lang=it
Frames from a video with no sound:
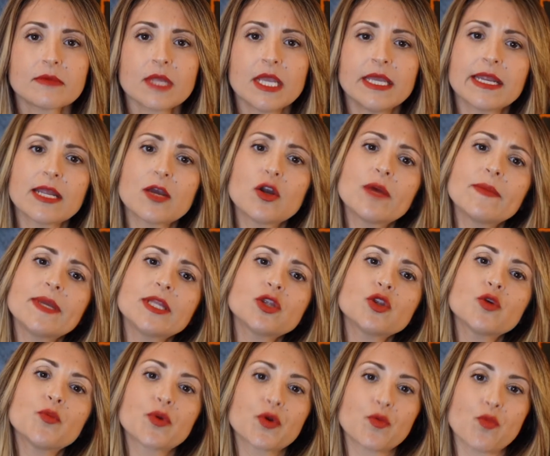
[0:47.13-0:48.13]
Il
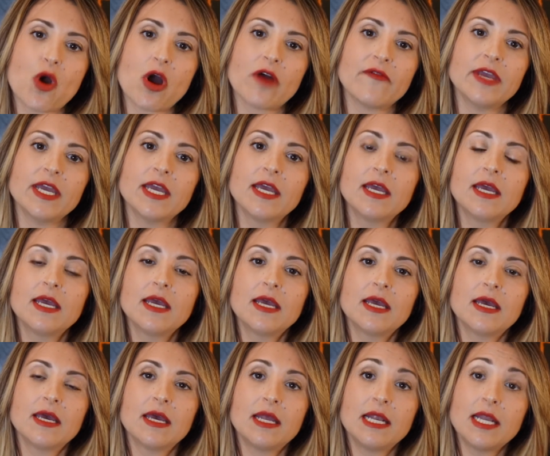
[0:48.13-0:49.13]
regolamento promuove
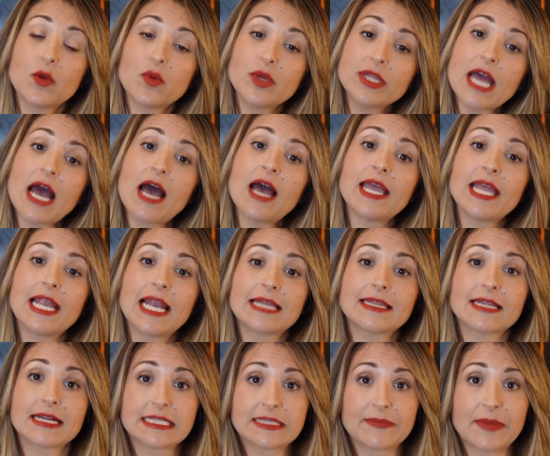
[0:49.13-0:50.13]
eh, l'equità e la
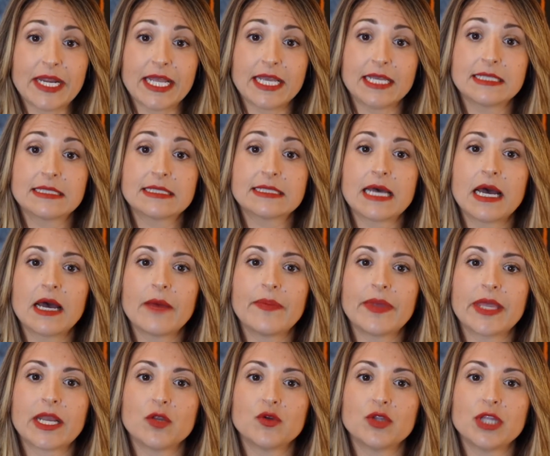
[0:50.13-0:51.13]
trasparenza
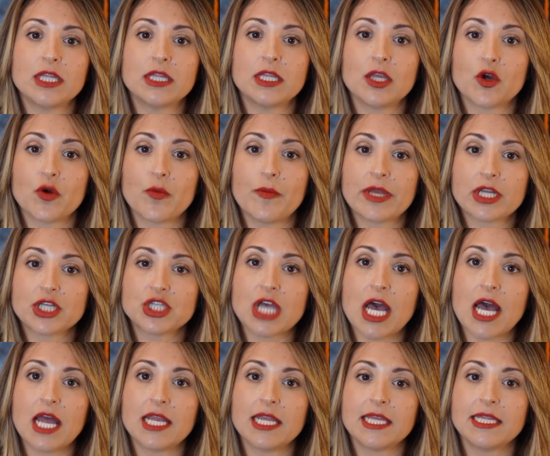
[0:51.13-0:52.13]
per gli utenti
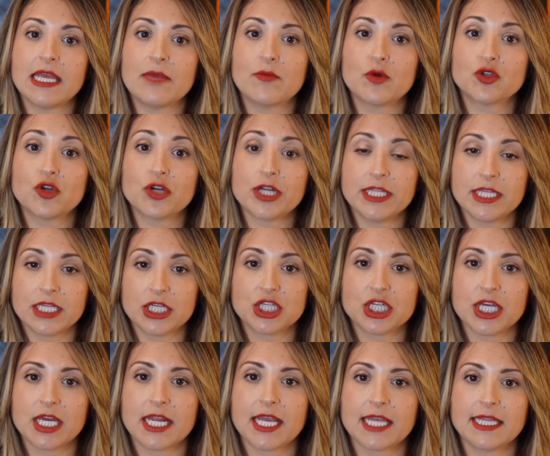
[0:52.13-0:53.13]
commerciali dei motori di
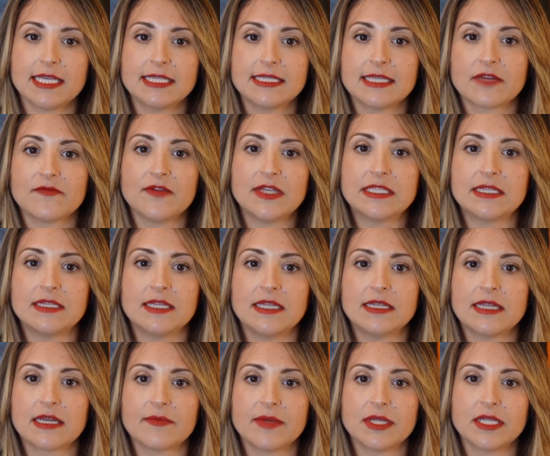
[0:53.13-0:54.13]
ricerca e dei servizi di
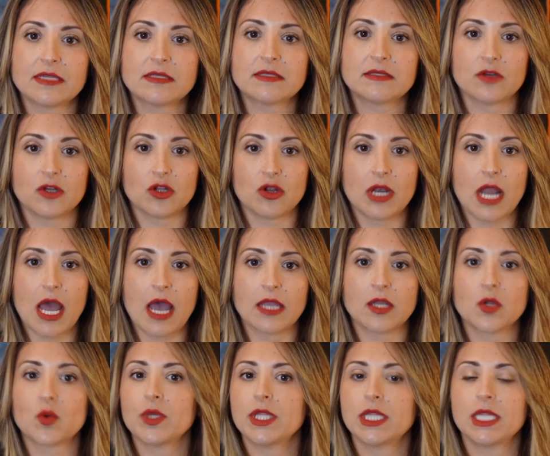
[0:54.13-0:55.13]
intermediazione
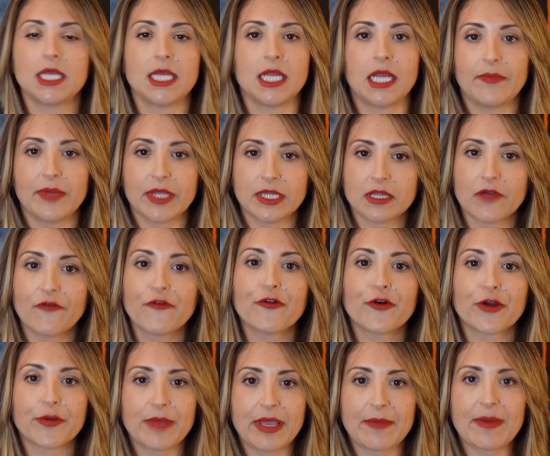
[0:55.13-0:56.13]
online, quindi le
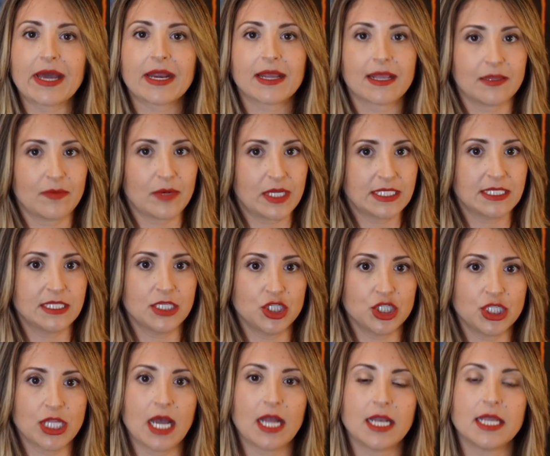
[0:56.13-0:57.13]
piattaforme e i marketplace
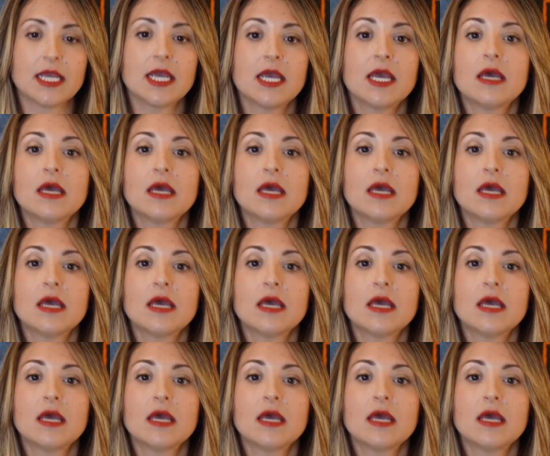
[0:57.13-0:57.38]
digitali,